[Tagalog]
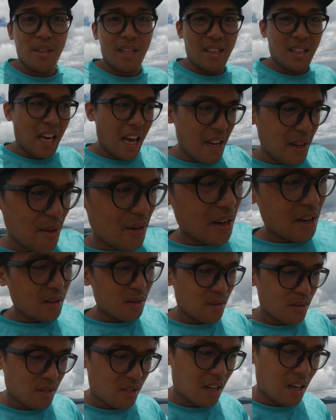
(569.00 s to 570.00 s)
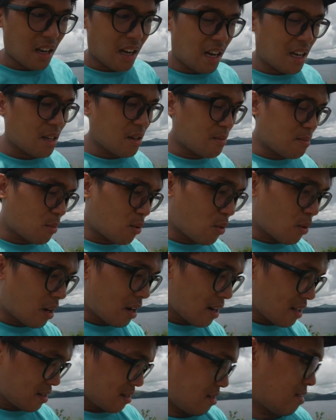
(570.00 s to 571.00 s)
Punta tayo ngayon sa
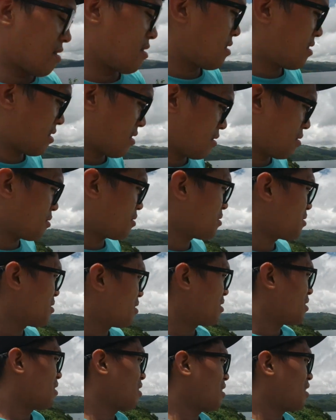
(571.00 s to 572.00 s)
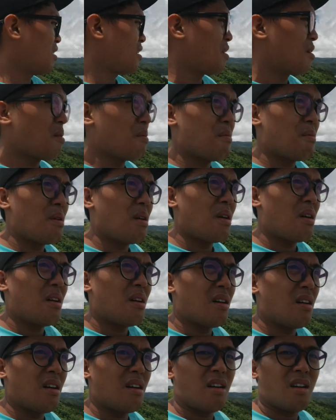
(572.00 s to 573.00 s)
Karamuan, no?
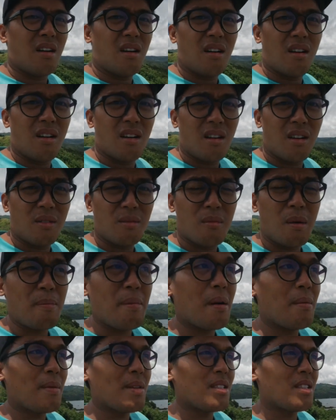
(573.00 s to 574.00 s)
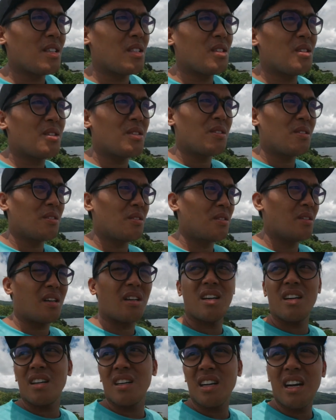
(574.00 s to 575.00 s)
Ah, uh, kung mapapansin niyo, no,
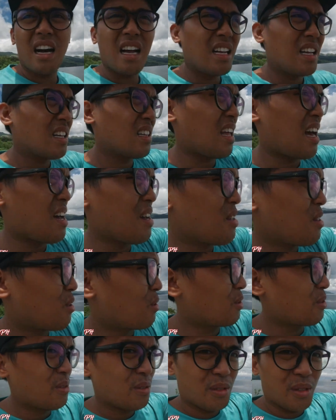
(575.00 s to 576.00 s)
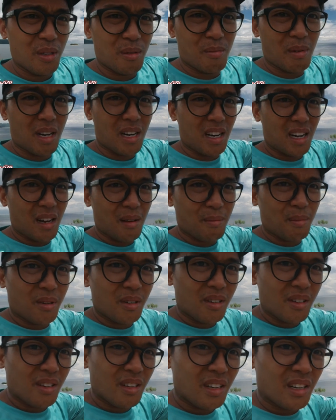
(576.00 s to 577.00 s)
uh, galing tayo doon, ayun mga
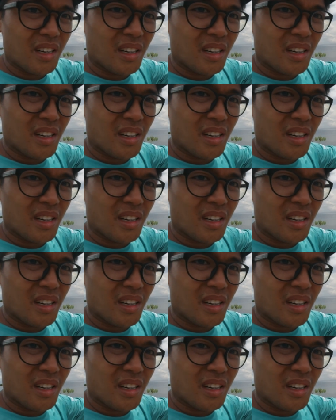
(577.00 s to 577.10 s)
kapo.